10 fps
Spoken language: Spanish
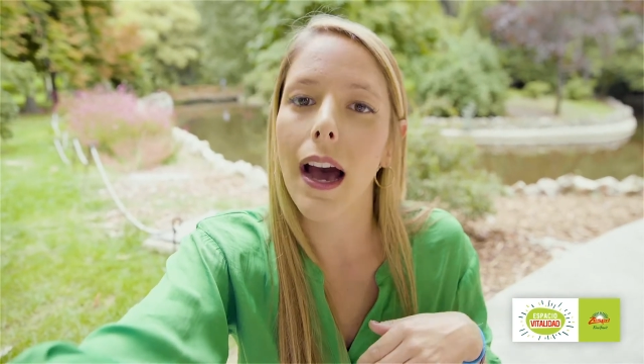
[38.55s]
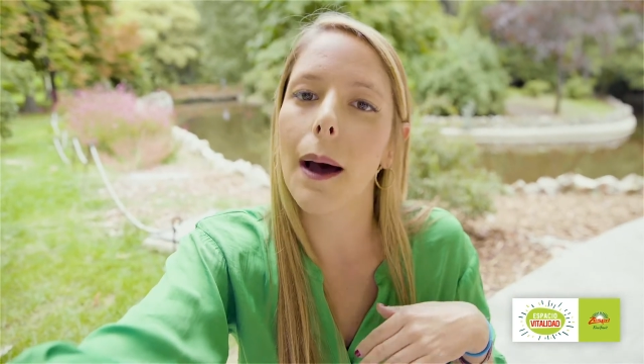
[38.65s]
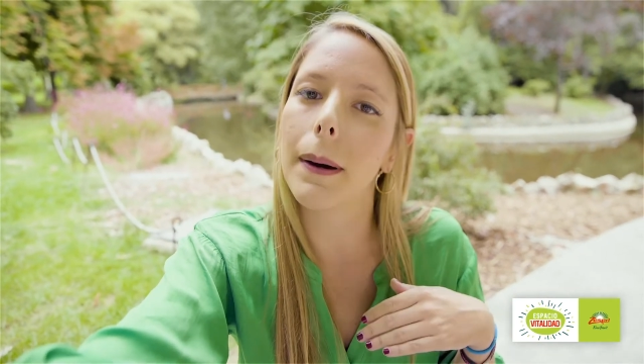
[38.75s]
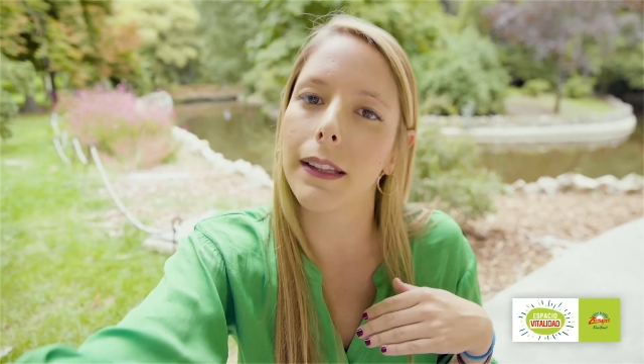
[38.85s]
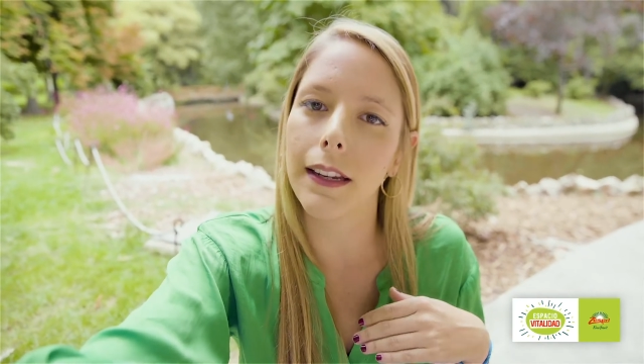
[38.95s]

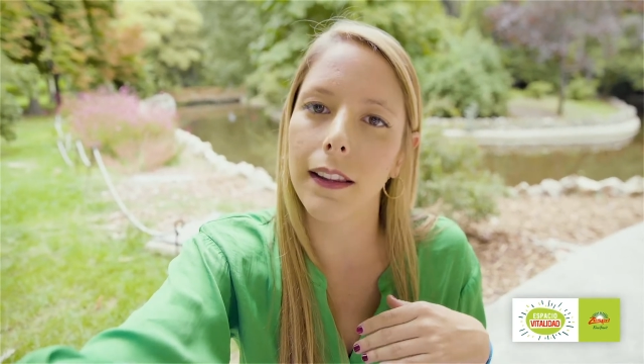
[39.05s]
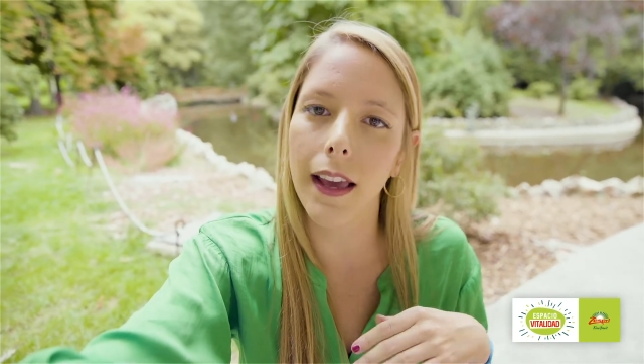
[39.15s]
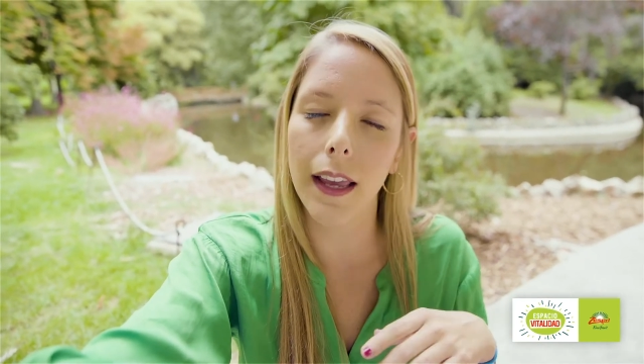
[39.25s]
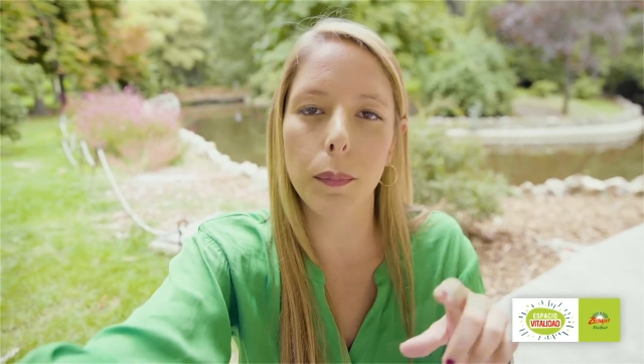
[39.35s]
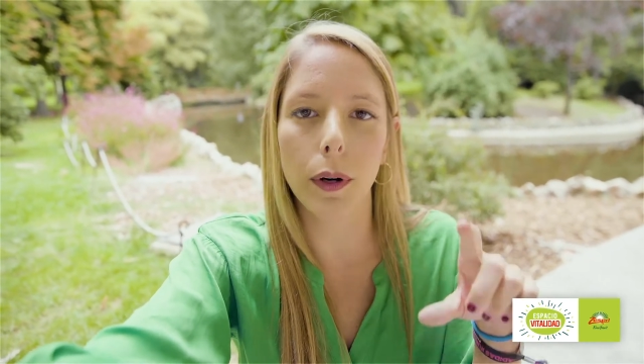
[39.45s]
A partir
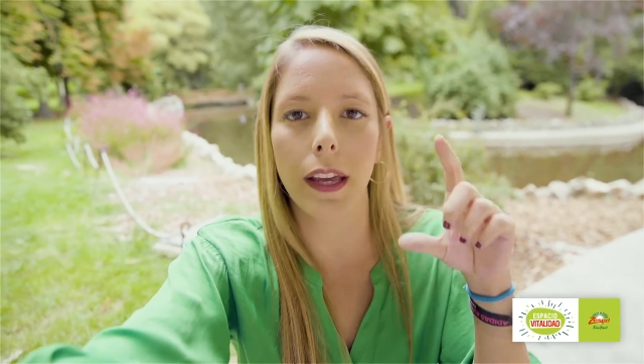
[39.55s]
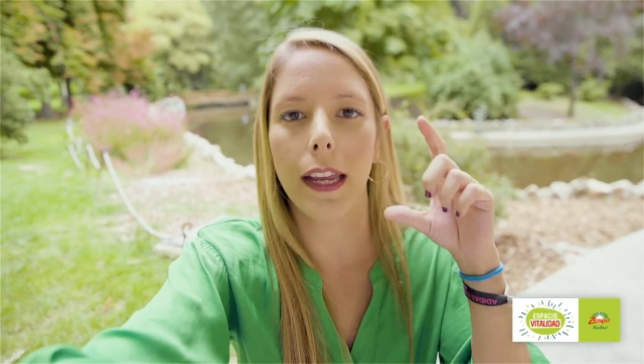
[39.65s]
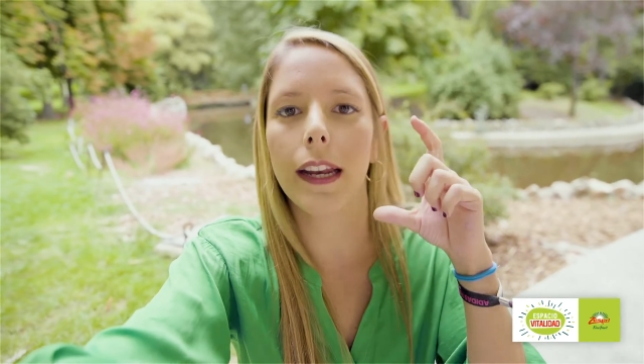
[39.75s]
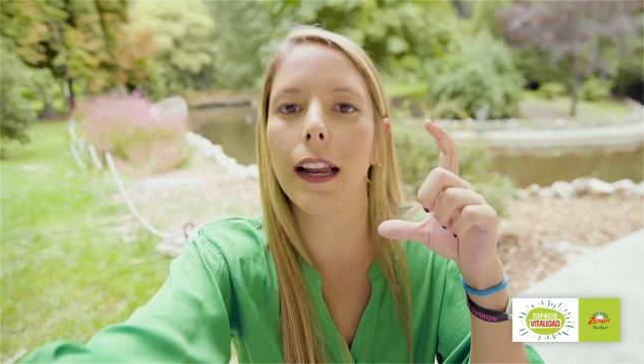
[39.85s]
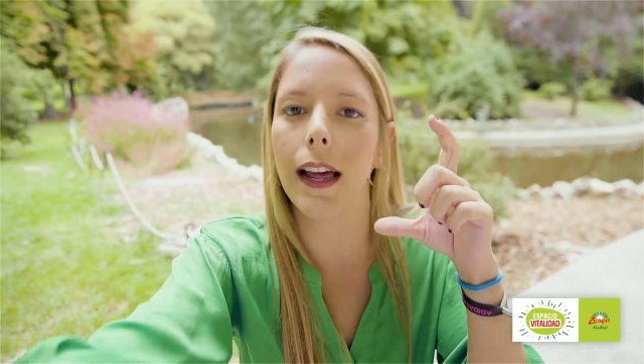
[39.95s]
de ahí puedes
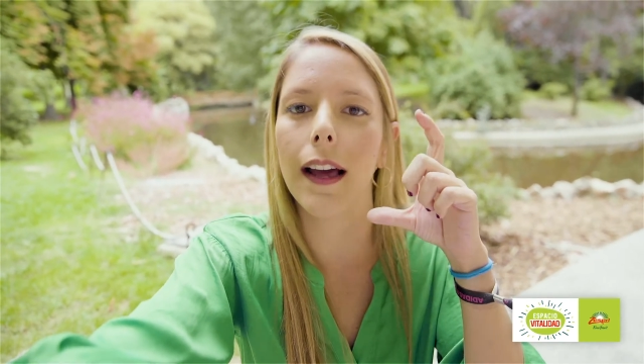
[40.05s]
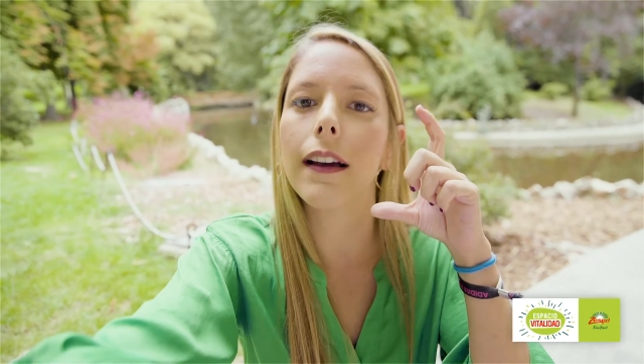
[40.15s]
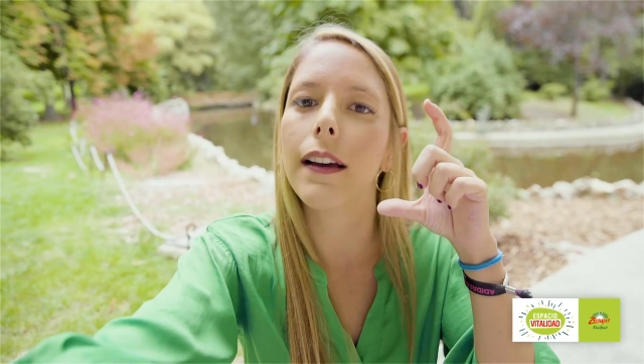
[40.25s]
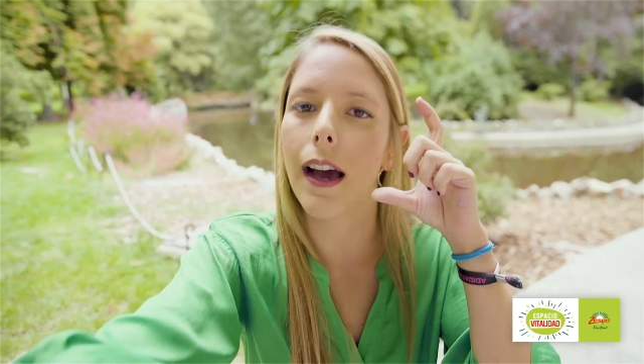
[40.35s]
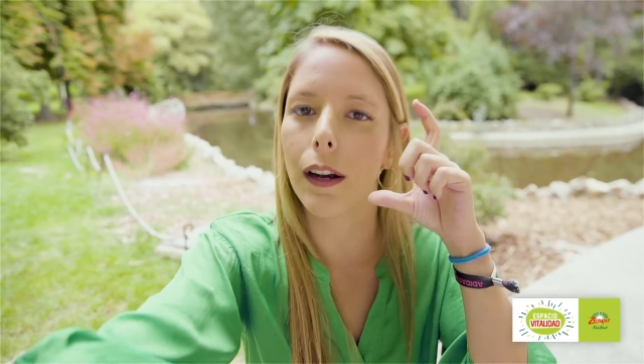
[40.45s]
ir a
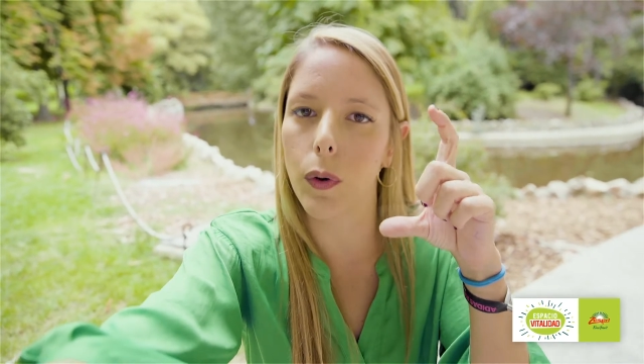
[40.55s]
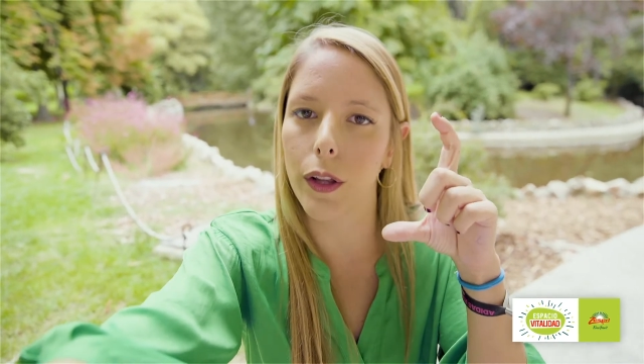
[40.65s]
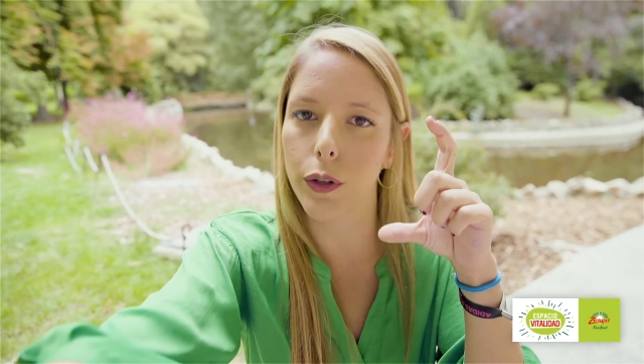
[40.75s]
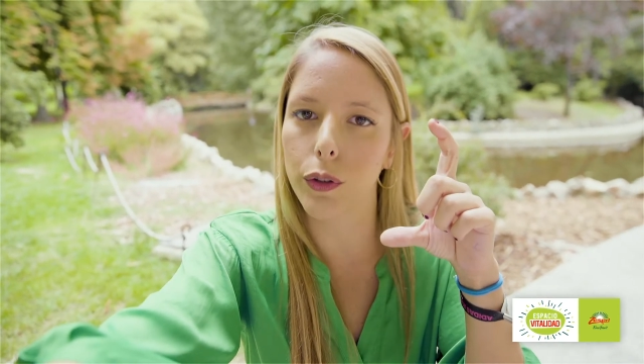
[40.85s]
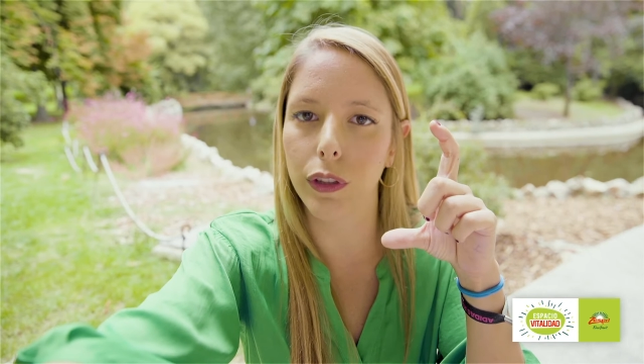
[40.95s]
la al
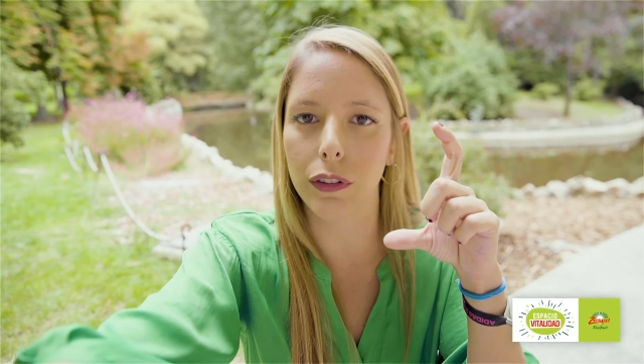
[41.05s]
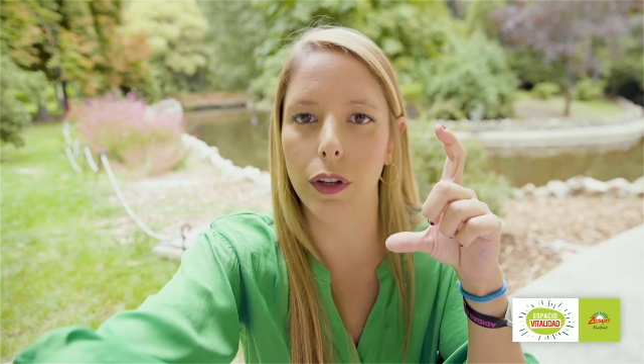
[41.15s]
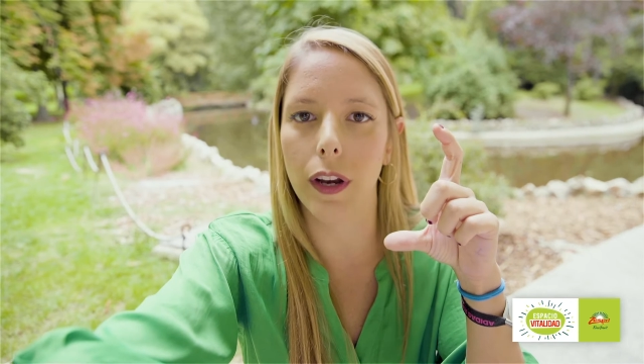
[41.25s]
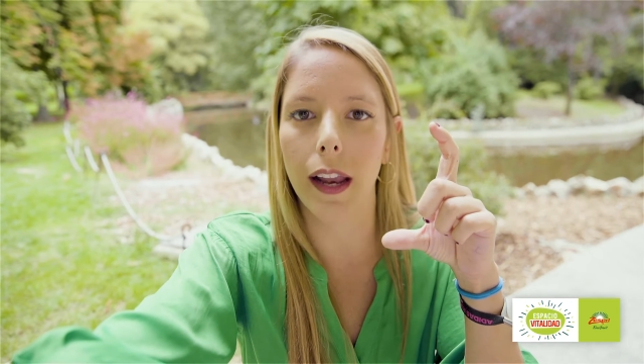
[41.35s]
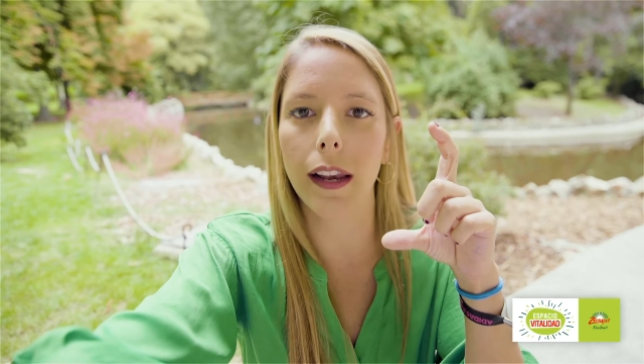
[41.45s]
cuadro
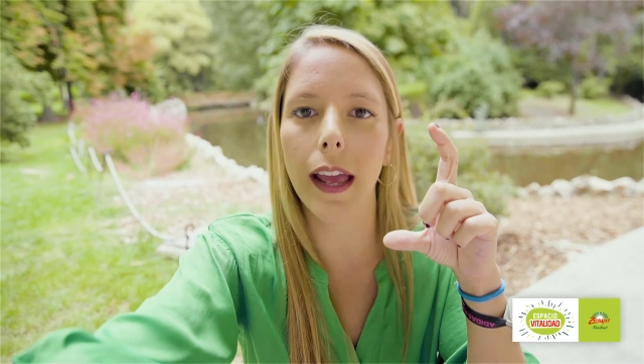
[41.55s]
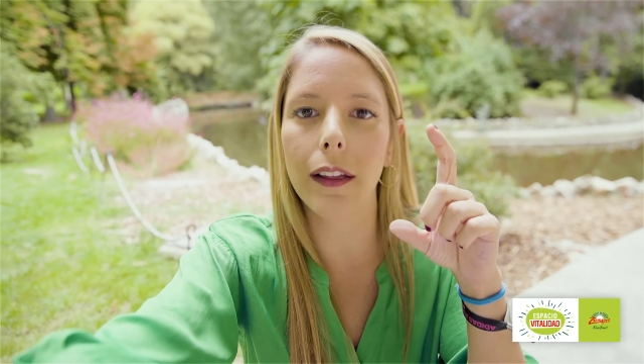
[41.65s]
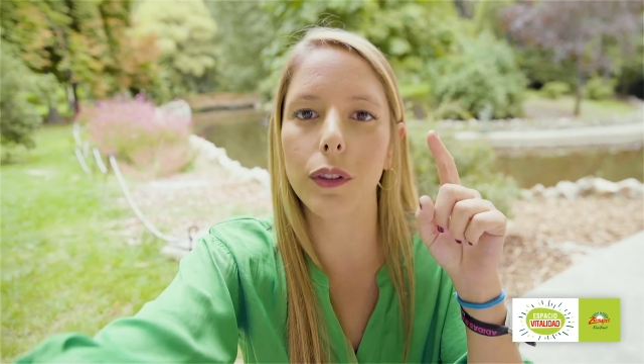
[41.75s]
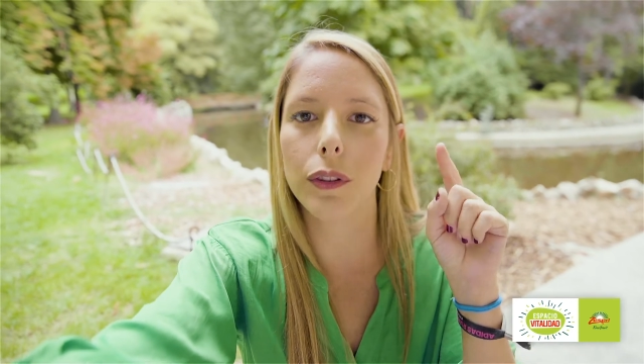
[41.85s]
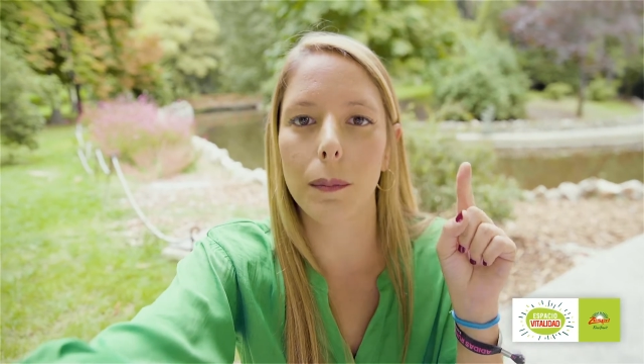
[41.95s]
nutricional
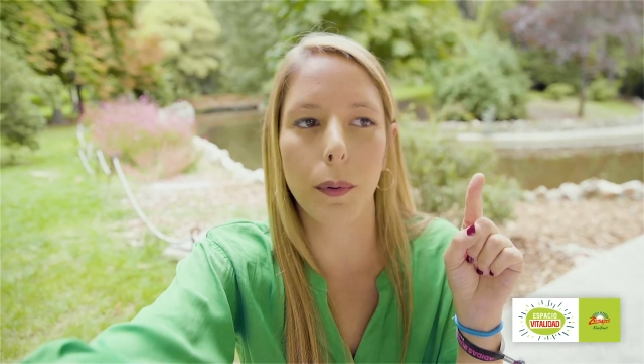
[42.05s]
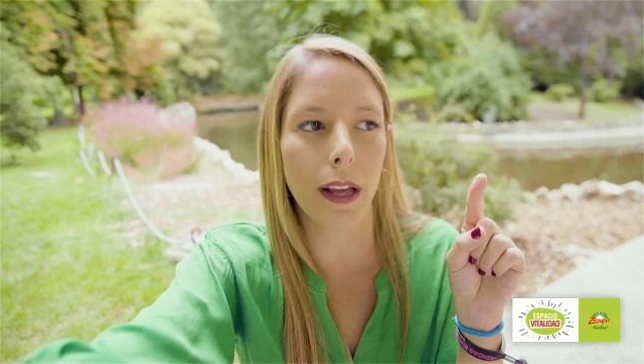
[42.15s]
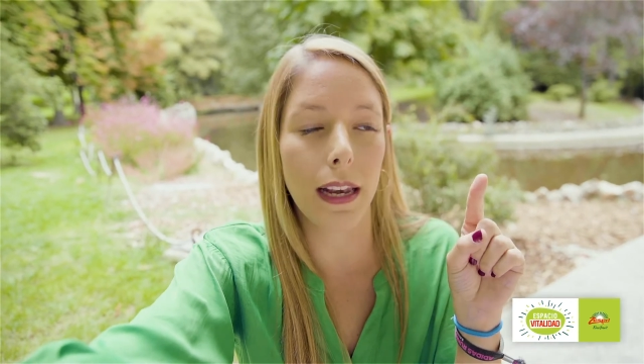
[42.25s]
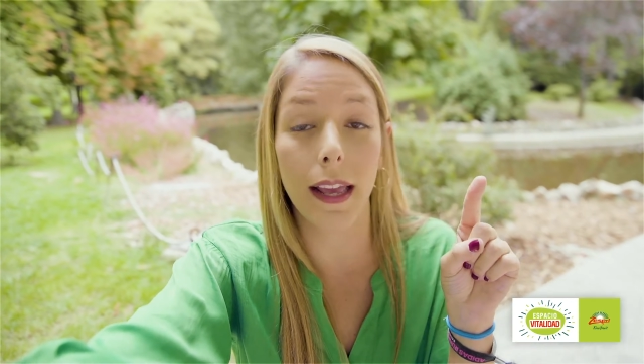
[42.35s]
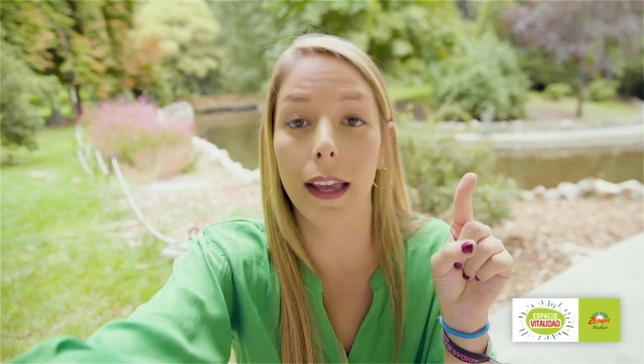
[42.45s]
en donde
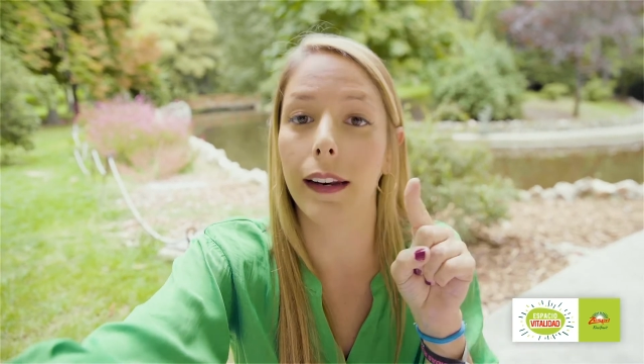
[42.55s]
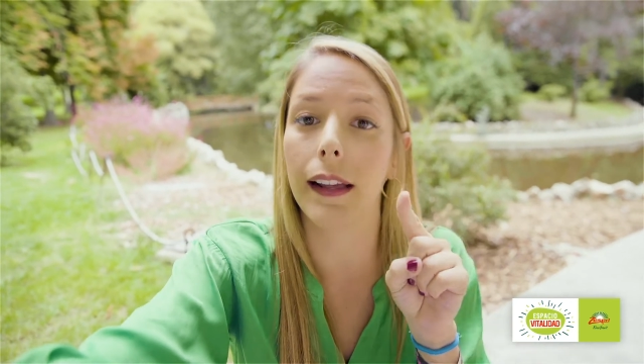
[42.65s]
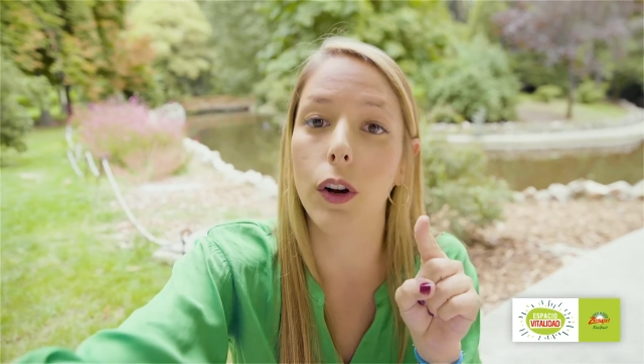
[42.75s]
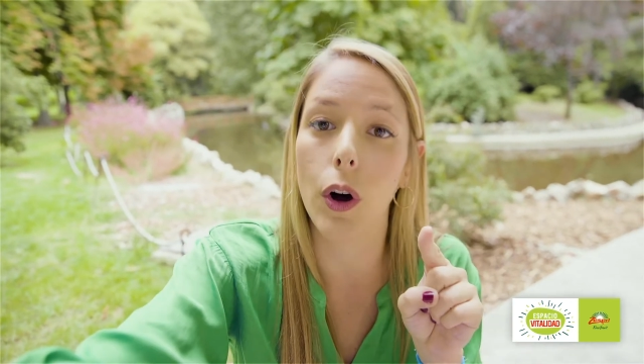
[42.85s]
puedes leer